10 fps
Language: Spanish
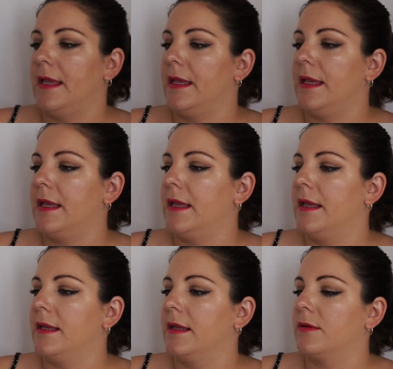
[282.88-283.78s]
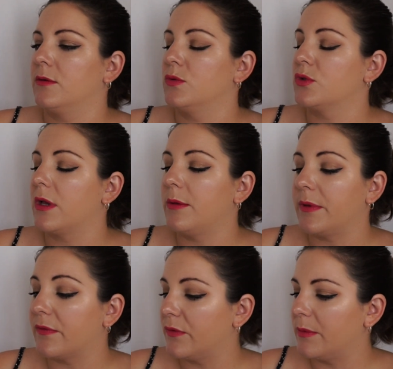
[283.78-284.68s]
Eh, con un de
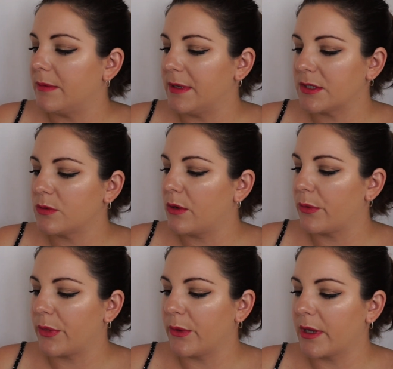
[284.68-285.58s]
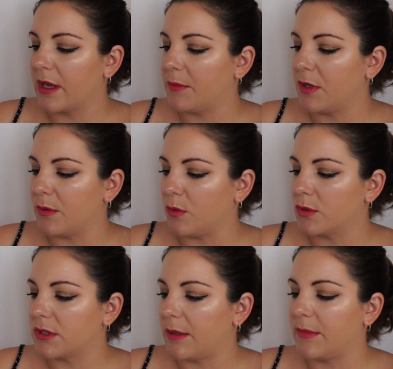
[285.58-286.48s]
perfume. Además, es una loción que a mí no me
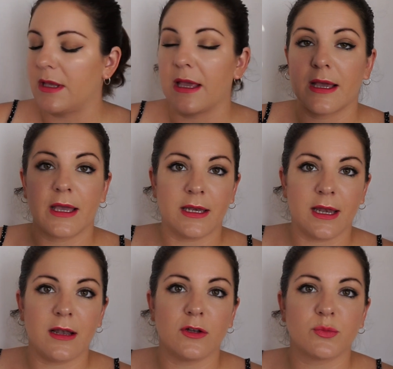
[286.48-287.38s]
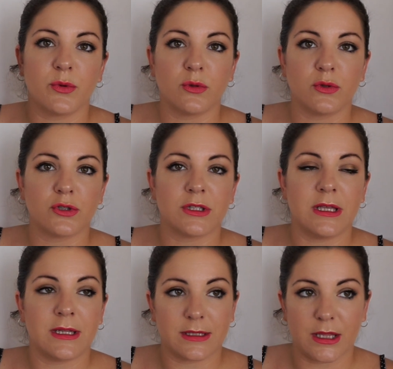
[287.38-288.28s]
gusta. A mí, en general, los productos
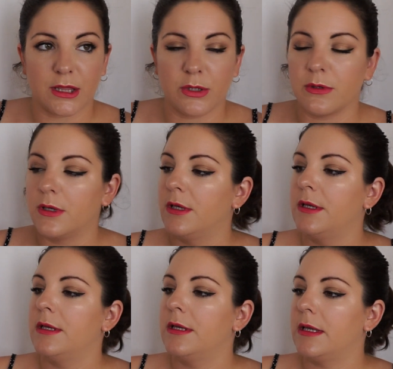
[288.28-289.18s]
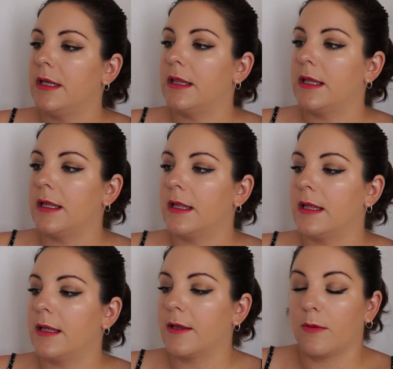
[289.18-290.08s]
de hidratación y
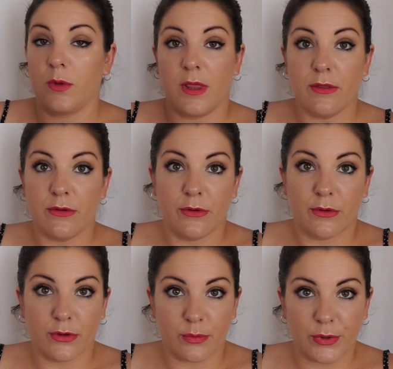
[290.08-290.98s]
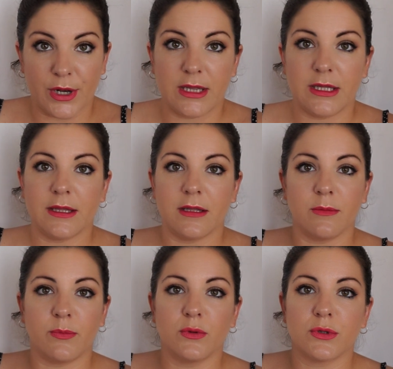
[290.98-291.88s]
de cuidado corporal de
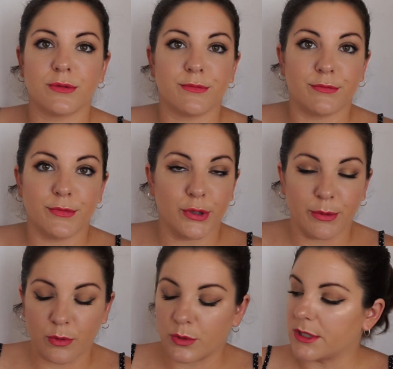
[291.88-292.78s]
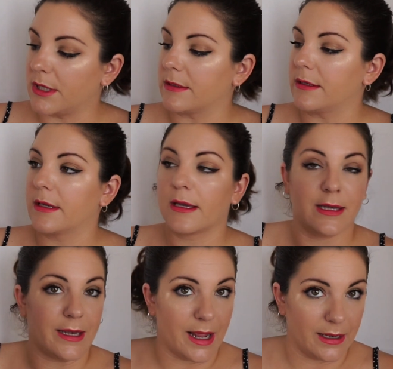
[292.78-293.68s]
Deli Plus no me gustan. En
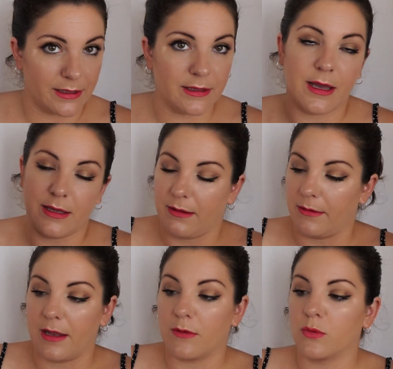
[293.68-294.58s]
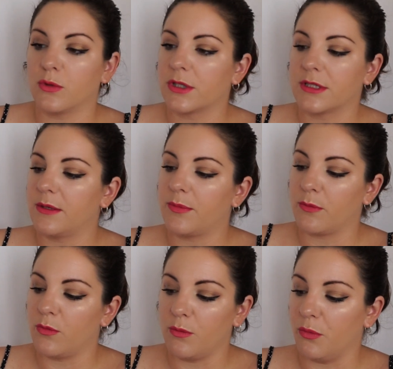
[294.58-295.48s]
general, ¿eh? hay algunos que sí,
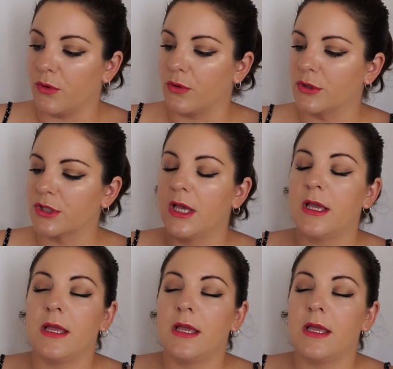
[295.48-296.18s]
pero muy pocos.